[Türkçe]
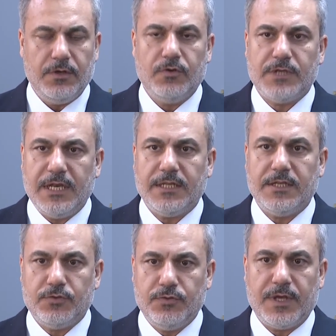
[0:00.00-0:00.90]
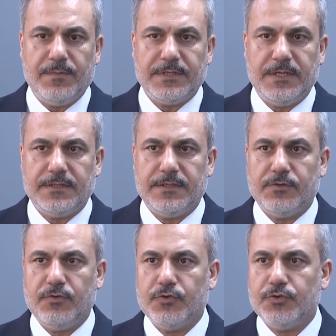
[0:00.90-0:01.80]
E, özellikle Suriye
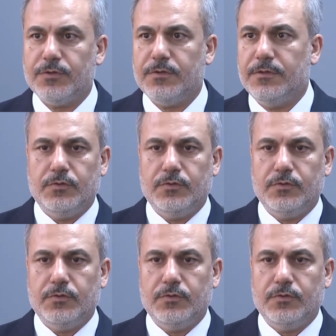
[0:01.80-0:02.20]
meselesini konuştuk.